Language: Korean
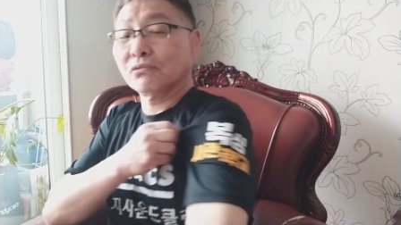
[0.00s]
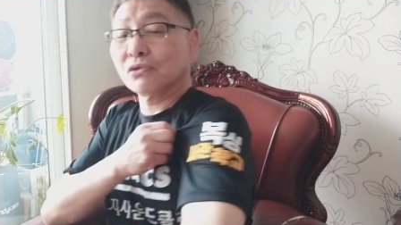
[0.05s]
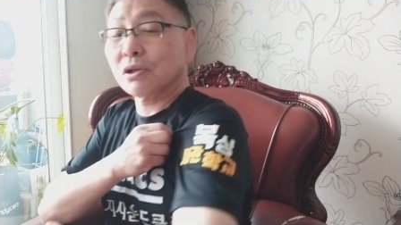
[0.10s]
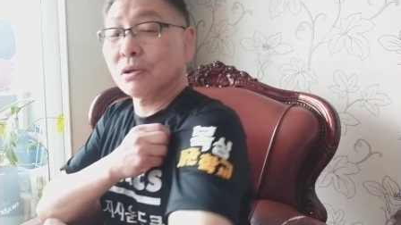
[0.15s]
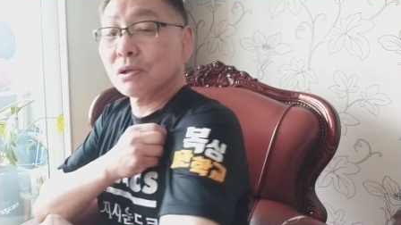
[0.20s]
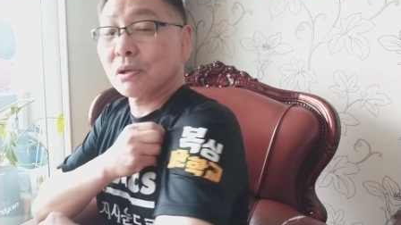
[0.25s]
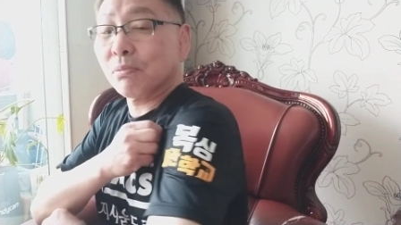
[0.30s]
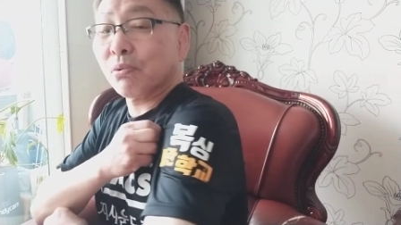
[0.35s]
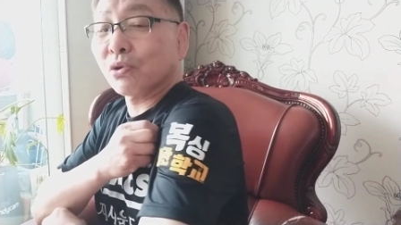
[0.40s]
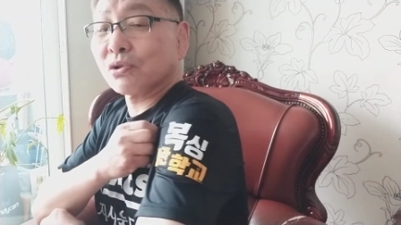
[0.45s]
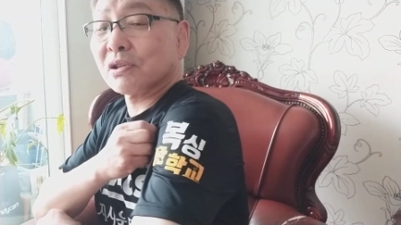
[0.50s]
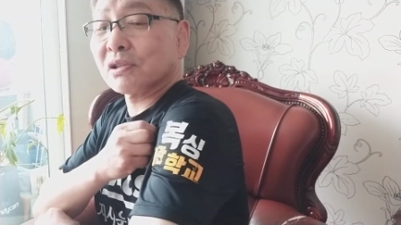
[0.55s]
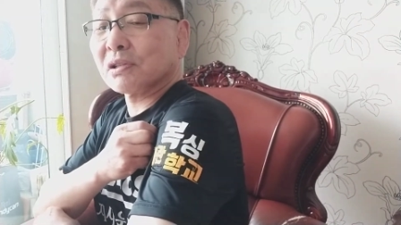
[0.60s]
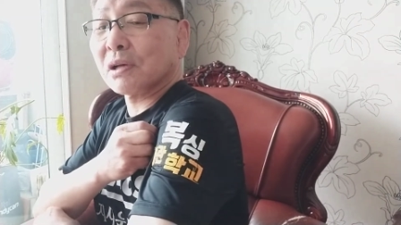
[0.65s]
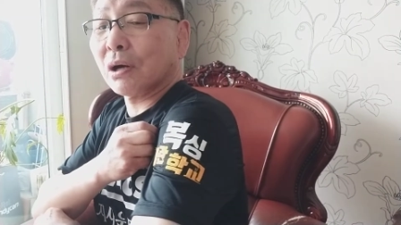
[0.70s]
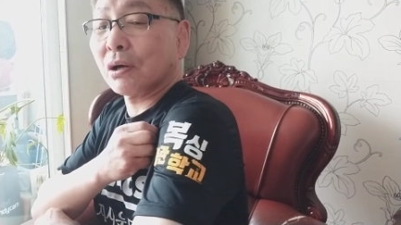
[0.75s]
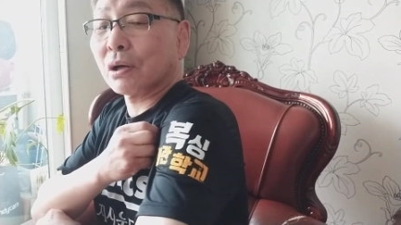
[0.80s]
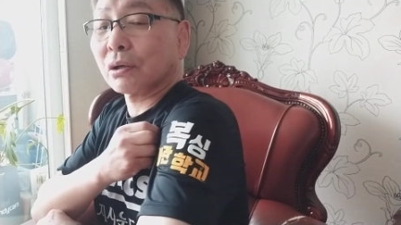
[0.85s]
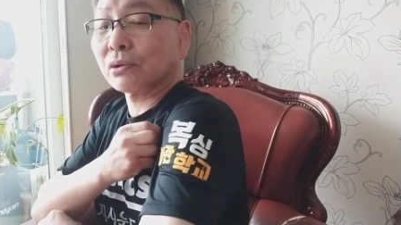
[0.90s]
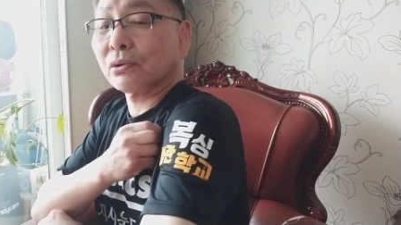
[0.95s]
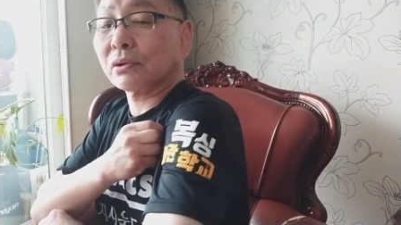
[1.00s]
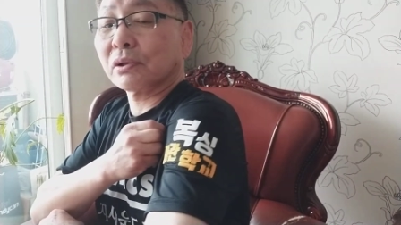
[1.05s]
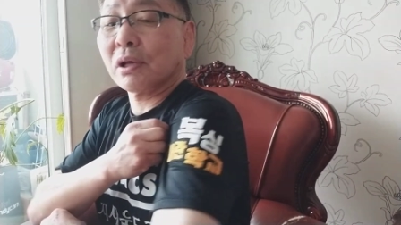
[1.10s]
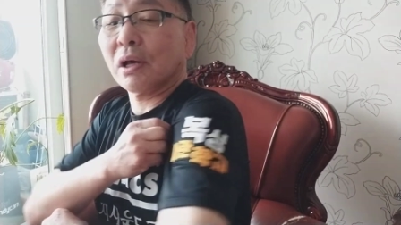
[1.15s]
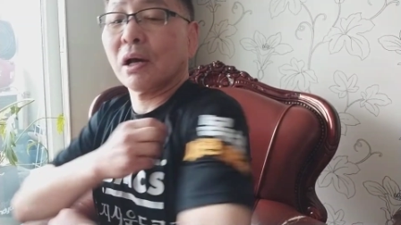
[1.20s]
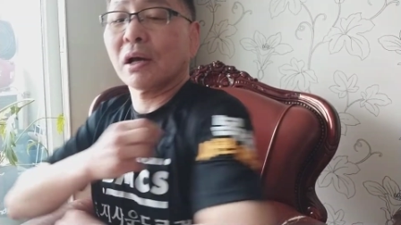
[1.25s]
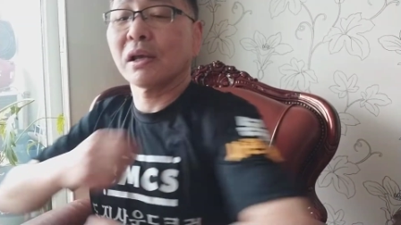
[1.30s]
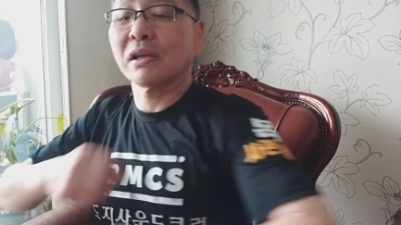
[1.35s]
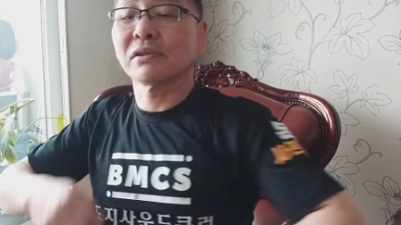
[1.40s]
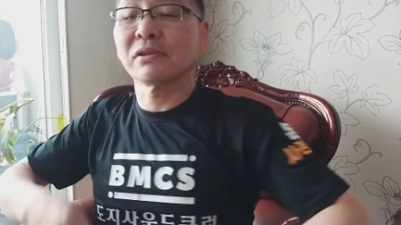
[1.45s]
우리 이제 복싱사관학교
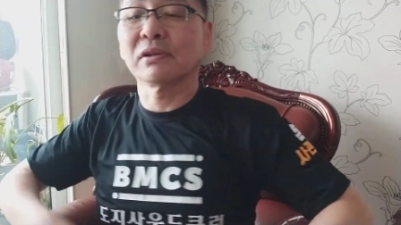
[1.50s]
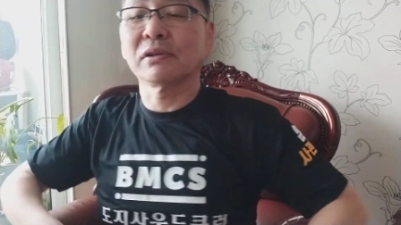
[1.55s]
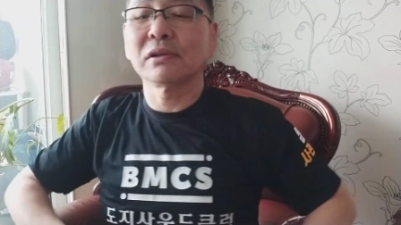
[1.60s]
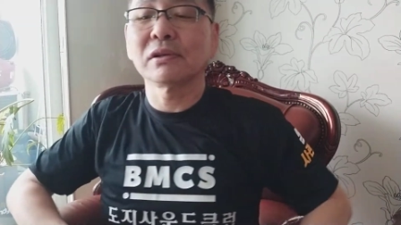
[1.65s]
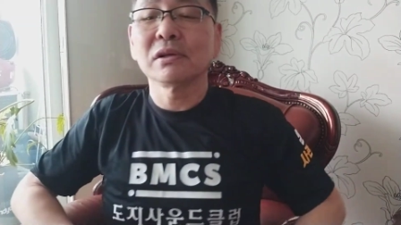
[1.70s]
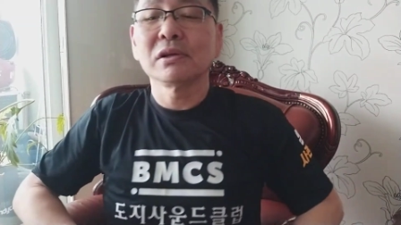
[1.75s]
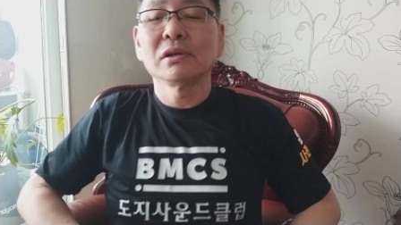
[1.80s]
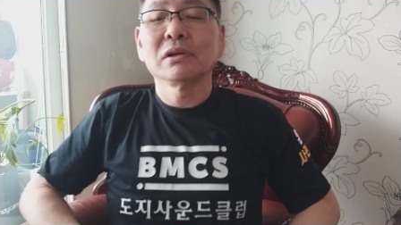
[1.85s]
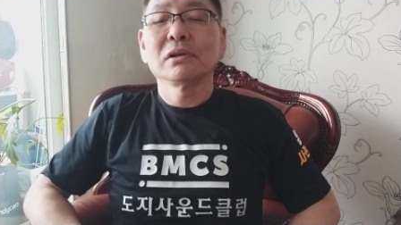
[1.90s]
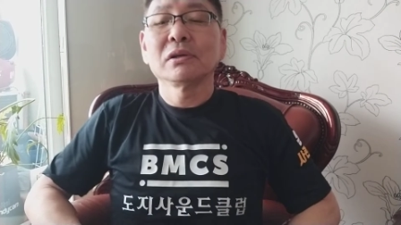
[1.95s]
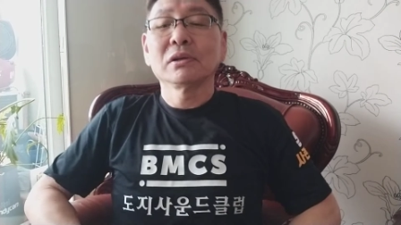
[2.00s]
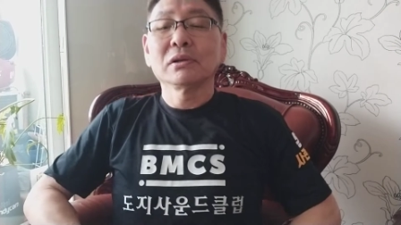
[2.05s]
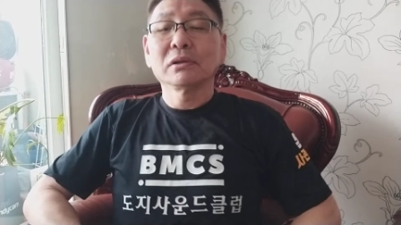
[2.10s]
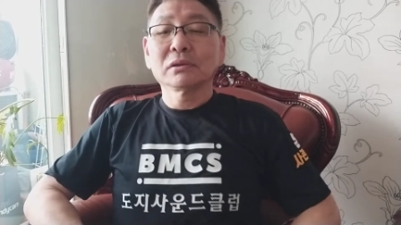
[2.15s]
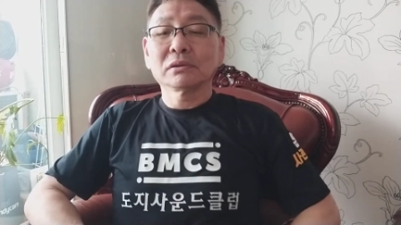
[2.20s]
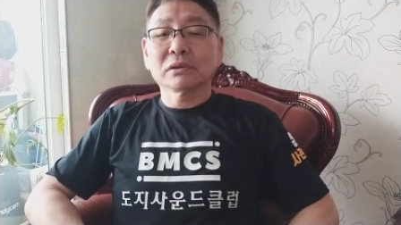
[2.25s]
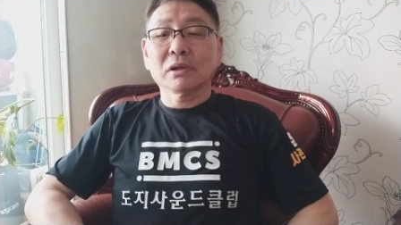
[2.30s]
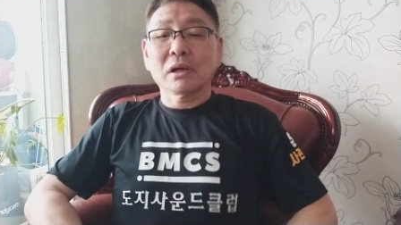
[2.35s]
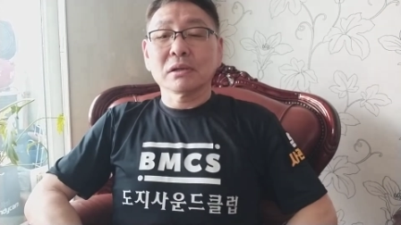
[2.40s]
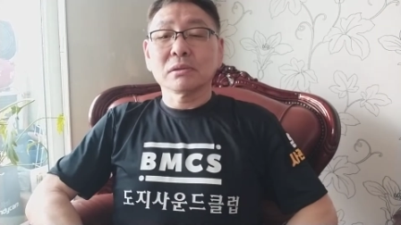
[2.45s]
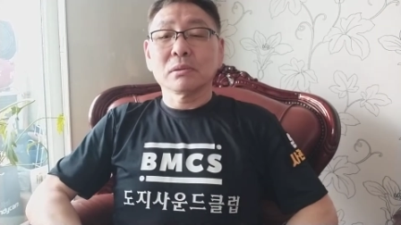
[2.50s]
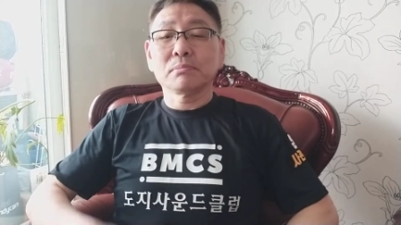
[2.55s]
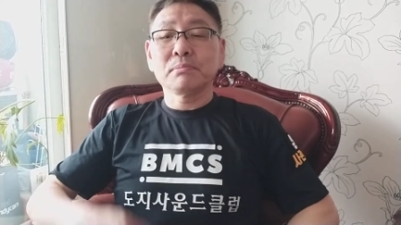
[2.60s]
딱 해서 자,